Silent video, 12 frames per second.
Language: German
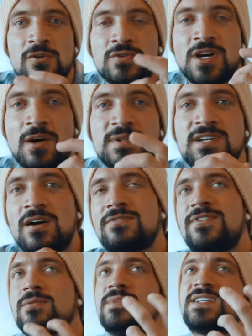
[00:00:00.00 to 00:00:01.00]
Und dann habe ich
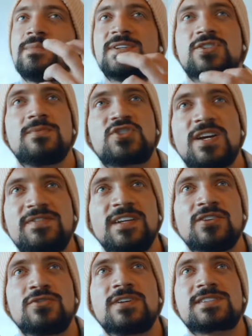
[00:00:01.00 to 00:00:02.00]
angefangen, mich damit zu beschäftigen und